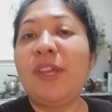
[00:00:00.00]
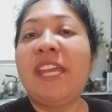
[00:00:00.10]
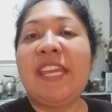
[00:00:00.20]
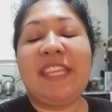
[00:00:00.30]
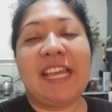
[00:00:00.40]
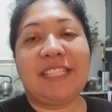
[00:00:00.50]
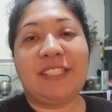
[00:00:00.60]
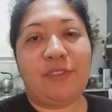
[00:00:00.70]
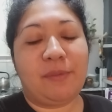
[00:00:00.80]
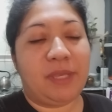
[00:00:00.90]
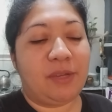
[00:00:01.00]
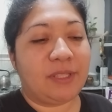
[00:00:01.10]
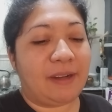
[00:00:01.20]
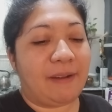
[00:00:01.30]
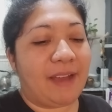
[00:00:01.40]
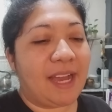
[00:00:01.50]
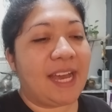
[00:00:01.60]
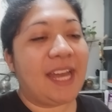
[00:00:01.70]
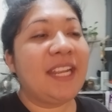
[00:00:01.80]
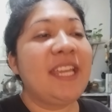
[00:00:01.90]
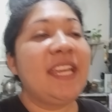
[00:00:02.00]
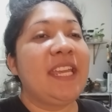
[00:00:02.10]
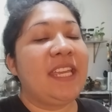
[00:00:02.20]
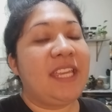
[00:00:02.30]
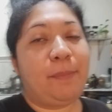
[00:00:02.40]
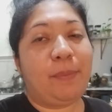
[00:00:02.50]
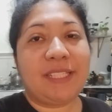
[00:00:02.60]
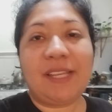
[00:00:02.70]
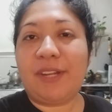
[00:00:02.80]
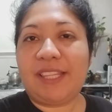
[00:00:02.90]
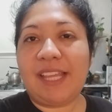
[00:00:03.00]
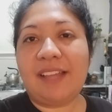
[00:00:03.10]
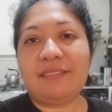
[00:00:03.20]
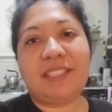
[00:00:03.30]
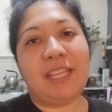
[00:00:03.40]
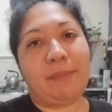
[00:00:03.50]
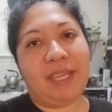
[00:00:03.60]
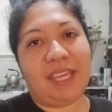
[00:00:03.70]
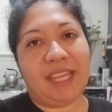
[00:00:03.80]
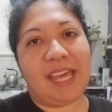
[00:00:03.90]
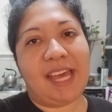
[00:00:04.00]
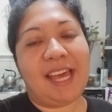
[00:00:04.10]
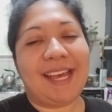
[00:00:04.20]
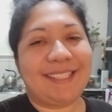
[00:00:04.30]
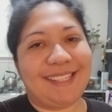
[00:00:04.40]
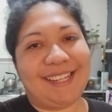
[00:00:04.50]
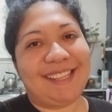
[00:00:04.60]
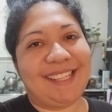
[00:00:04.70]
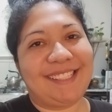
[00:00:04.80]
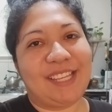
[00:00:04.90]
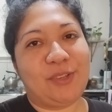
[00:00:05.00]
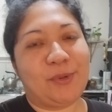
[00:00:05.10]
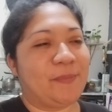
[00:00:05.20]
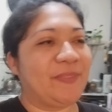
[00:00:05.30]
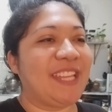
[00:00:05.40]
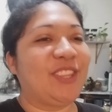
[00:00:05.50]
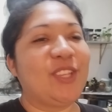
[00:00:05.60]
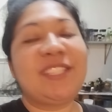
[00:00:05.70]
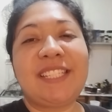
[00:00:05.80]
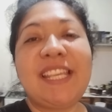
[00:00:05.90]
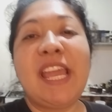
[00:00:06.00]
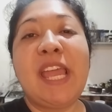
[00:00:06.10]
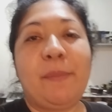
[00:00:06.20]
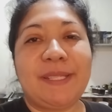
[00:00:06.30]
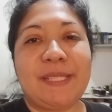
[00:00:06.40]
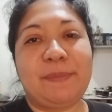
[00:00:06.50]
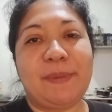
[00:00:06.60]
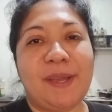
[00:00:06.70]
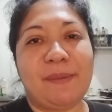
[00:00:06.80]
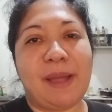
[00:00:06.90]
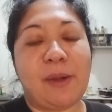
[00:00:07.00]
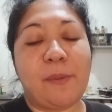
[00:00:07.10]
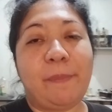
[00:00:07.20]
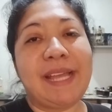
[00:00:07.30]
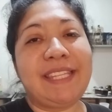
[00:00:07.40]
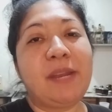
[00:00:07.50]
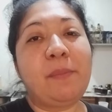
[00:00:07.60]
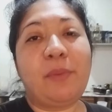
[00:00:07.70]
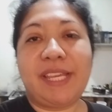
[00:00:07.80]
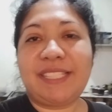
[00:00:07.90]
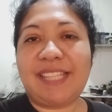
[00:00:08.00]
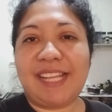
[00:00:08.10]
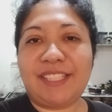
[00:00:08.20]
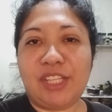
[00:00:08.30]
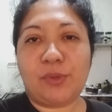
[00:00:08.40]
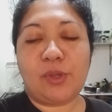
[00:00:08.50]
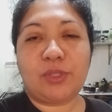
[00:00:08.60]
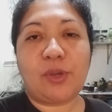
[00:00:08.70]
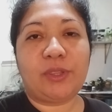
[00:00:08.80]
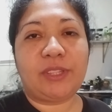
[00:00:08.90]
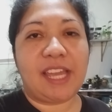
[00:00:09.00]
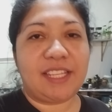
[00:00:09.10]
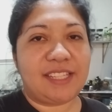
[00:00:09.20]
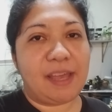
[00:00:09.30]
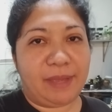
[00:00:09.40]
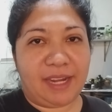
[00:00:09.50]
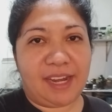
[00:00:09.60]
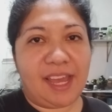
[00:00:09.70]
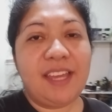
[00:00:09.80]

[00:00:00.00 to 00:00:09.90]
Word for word: ya se fue mi hijo a trabajar y pues ahorita ya me queda hacer el desayuno. Entonces, pues espero que me acompañen. Voy a estar haciendo unos cakes de avena